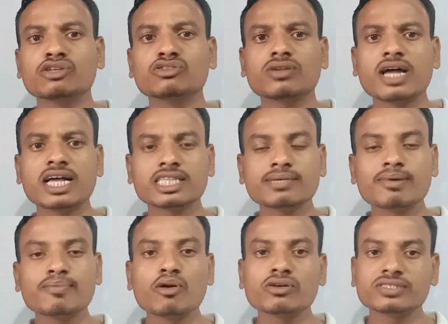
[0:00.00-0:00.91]
दोस्तों
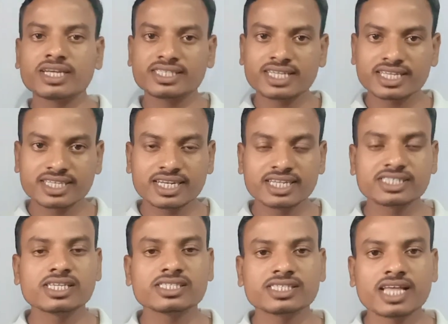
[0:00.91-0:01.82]
रांची में बहुत सारे
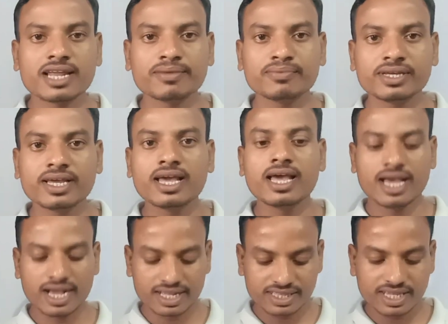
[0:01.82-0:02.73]
शैक्षणिक संस्थान भी हैं
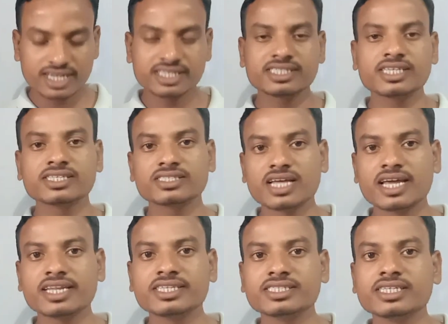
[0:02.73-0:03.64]
अच्छे अच्छे
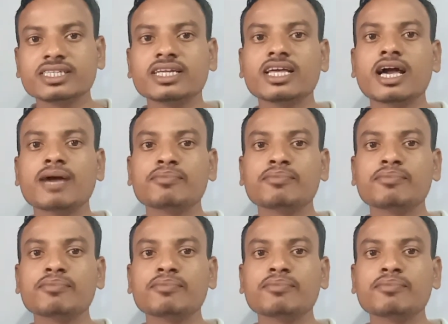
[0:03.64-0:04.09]
संस्थान स्थित हैं